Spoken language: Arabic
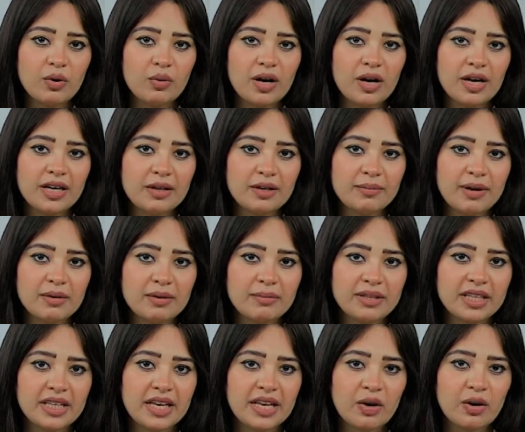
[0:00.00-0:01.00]
والحماية
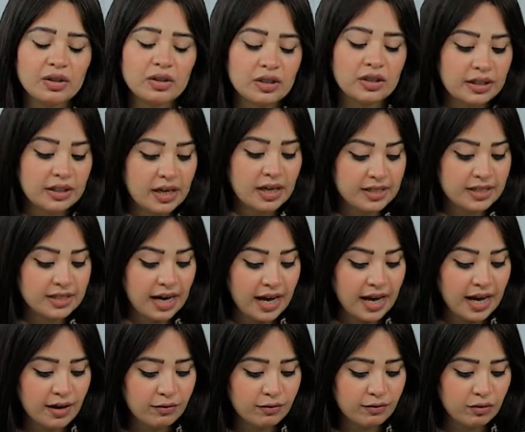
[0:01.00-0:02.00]
المدنية وأيضا
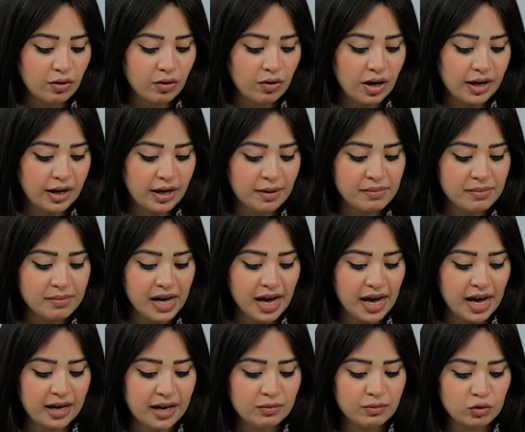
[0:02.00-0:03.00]
الإسعاف
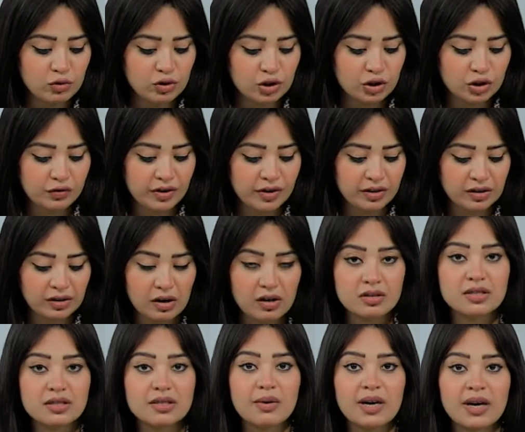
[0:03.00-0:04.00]
وجميع المستشفيات
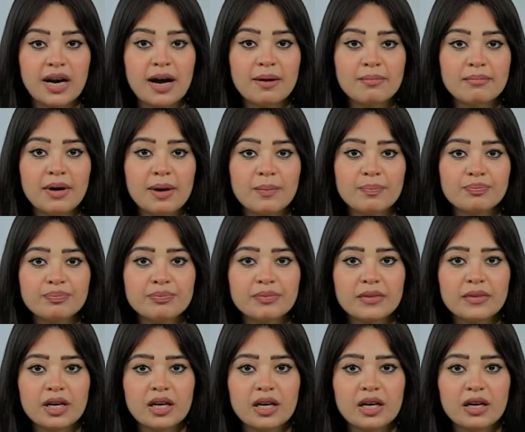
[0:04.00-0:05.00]
الخاصة والعامة
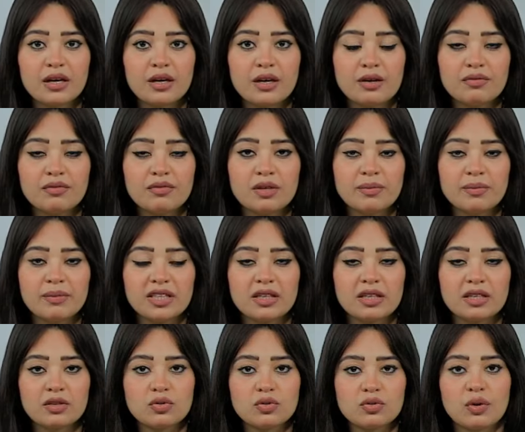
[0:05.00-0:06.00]
في
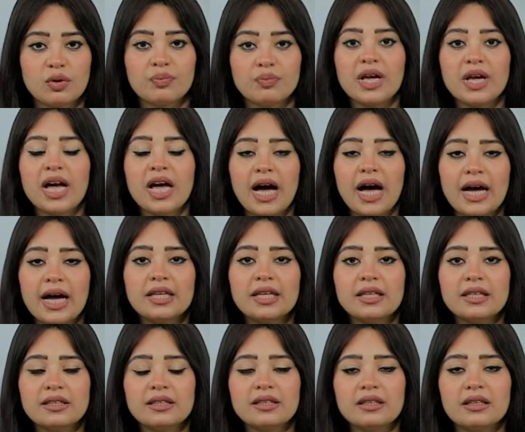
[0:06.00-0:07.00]
مدينة أسوان
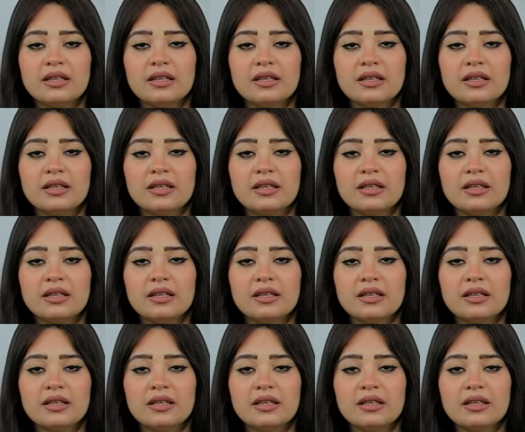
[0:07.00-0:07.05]
أعلنت